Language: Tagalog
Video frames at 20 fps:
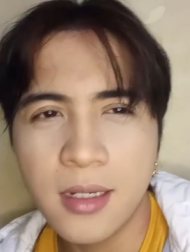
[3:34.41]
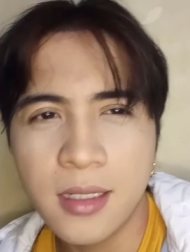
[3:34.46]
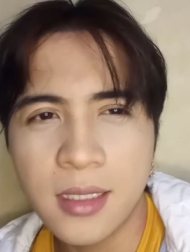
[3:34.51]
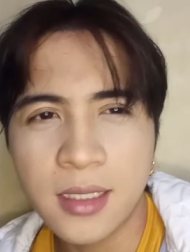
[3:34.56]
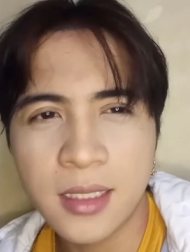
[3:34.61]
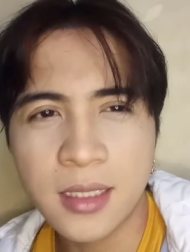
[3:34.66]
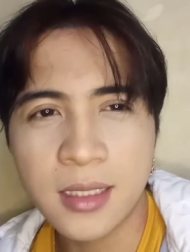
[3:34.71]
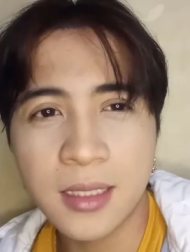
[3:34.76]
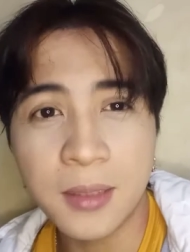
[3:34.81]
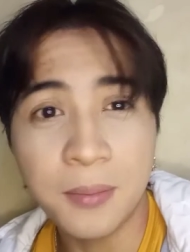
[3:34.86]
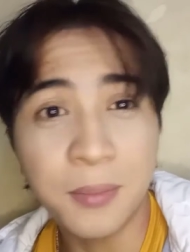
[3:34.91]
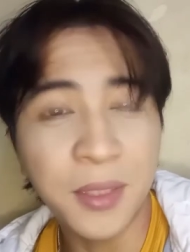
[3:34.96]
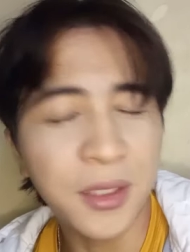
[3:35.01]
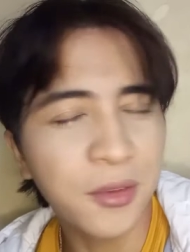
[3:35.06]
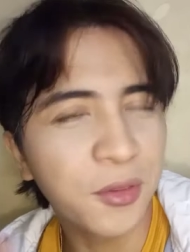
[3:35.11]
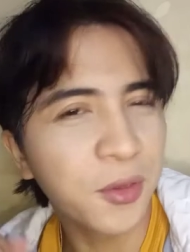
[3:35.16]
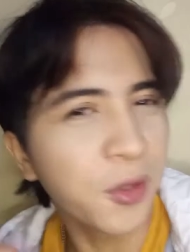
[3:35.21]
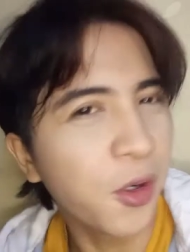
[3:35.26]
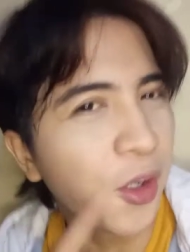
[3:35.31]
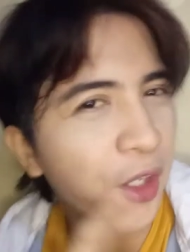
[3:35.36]
si
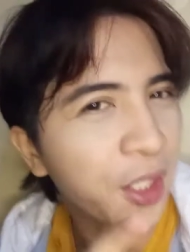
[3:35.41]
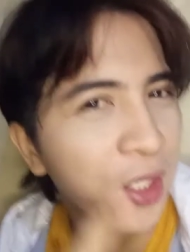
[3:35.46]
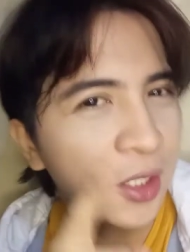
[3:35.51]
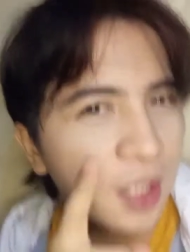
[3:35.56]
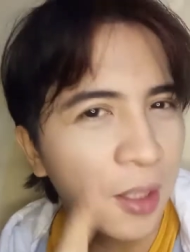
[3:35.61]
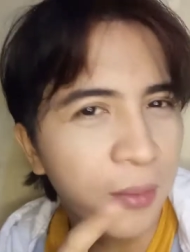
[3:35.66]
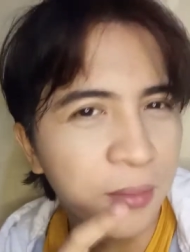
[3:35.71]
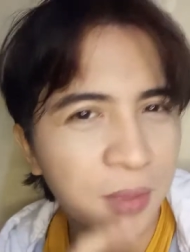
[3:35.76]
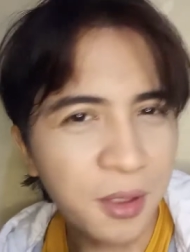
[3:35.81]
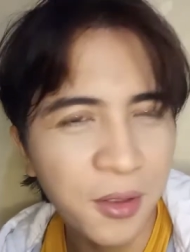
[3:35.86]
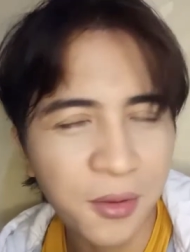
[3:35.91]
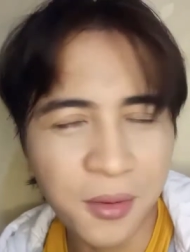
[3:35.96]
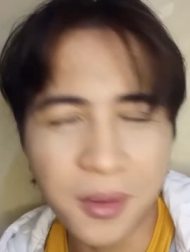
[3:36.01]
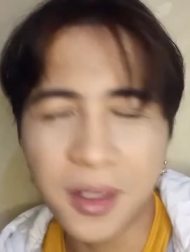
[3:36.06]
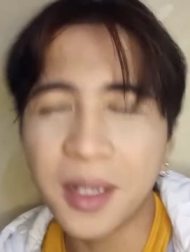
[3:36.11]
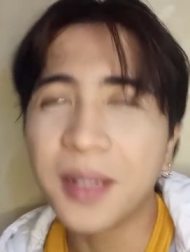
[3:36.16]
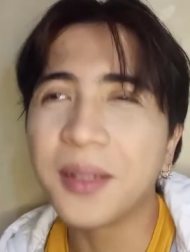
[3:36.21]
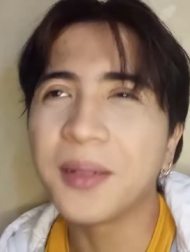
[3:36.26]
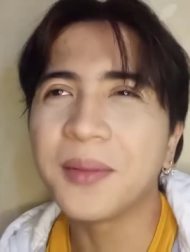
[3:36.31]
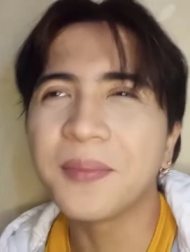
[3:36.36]
Mitoy number
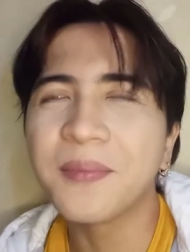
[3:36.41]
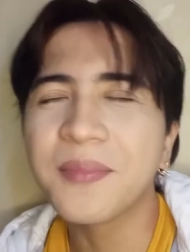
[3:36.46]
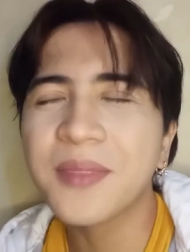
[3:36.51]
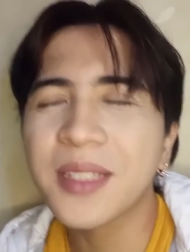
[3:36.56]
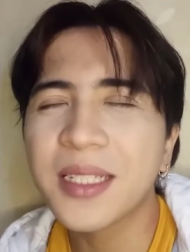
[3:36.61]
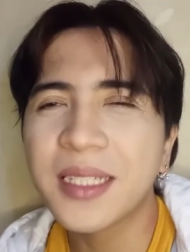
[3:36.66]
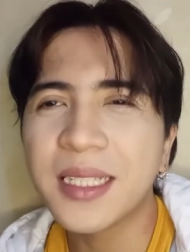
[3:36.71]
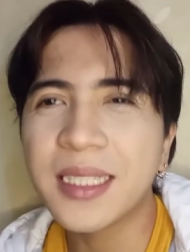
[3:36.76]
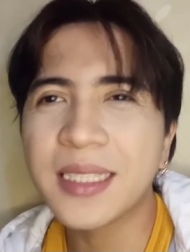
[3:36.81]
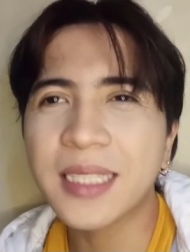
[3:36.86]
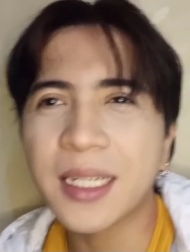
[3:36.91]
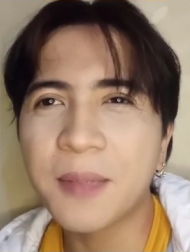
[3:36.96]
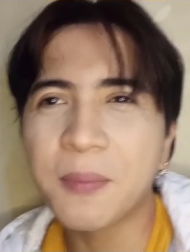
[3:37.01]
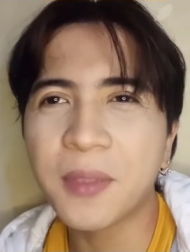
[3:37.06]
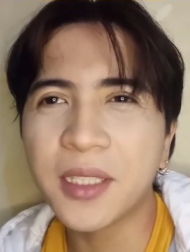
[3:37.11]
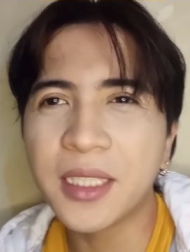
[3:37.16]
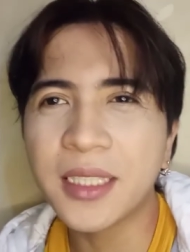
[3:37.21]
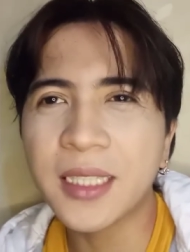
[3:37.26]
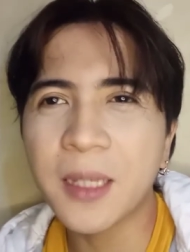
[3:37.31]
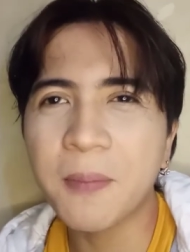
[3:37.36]
uh, isa pa
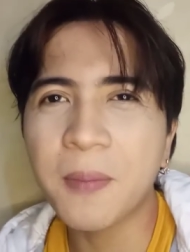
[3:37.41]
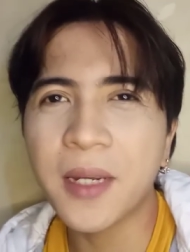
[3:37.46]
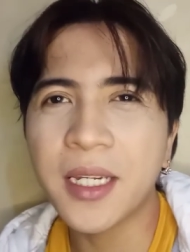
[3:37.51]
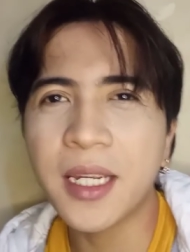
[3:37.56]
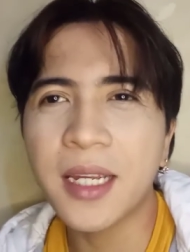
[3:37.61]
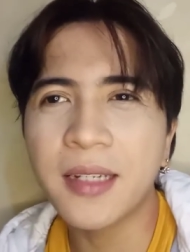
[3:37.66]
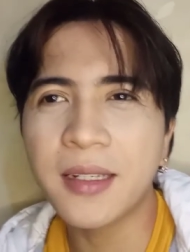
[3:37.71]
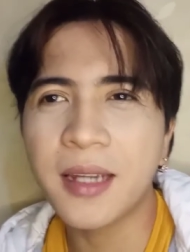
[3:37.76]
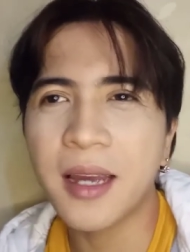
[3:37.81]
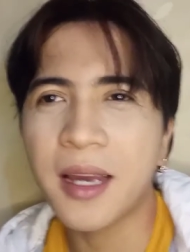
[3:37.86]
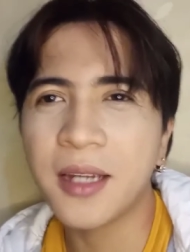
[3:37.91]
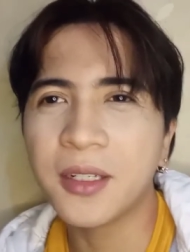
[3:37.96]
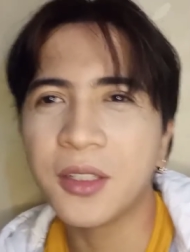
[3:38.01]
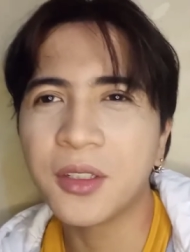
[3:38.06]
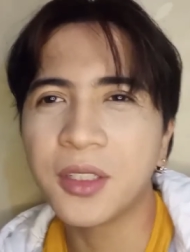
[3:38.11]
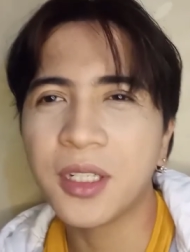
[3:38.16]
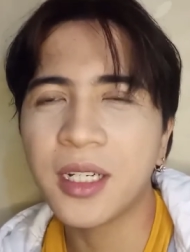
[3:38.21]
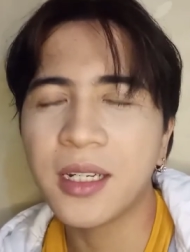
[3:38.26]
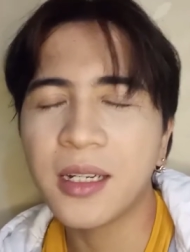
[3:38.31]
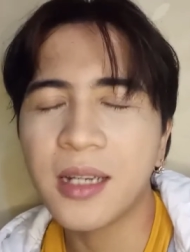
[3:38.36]
isa pa yan na ano
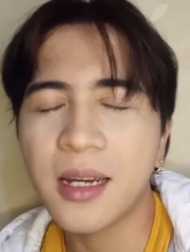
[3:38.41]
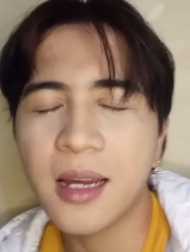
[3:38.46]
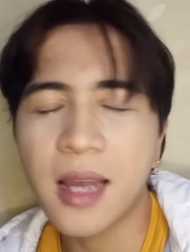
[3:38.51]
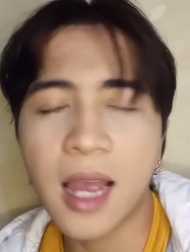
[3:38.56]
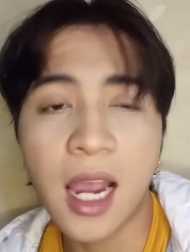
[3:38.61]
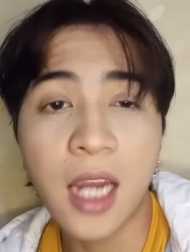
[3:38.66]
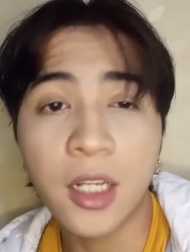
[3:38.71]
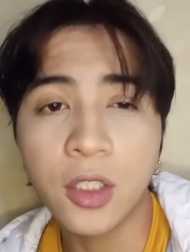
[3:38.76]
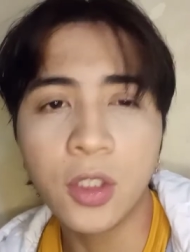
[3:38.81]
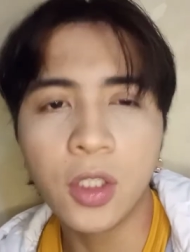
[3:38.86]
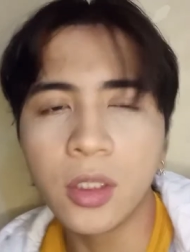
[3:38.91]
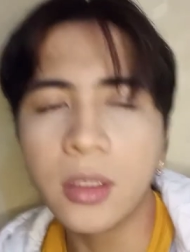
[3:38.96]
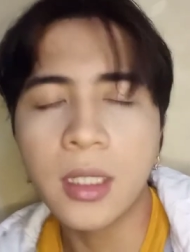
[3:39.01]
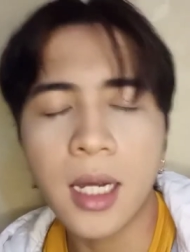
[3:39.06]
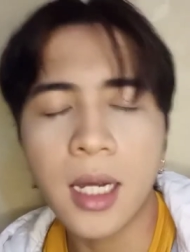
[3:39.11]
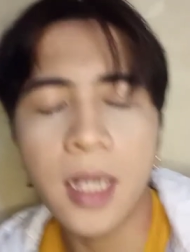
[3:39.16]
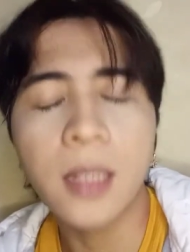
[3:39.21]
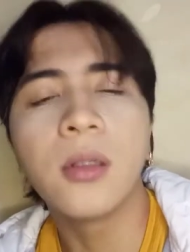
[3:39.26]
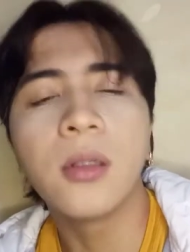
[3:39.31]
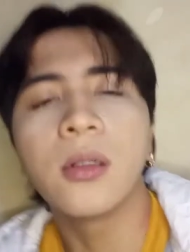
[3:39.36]
na idol na
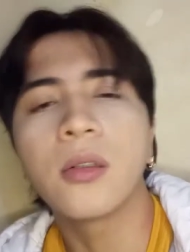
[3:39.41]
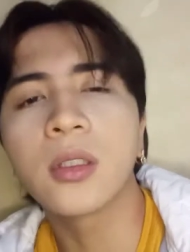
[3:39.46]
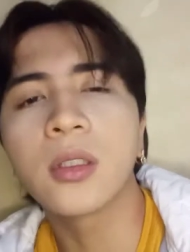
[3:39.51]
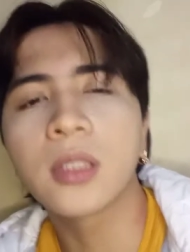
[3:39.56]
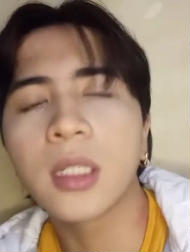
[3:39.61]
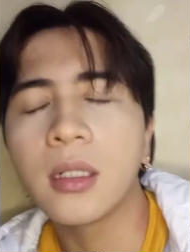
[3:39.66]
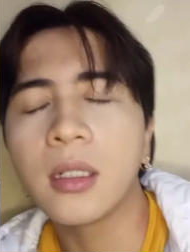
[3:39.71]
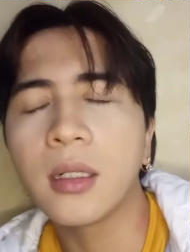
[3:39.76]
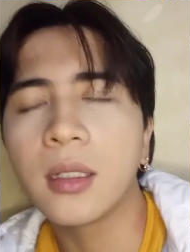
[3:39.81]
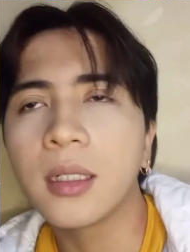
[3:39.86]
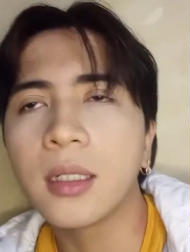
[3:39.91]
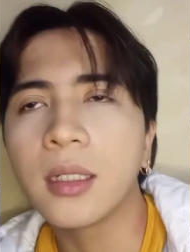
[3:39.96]
idol ko talaga.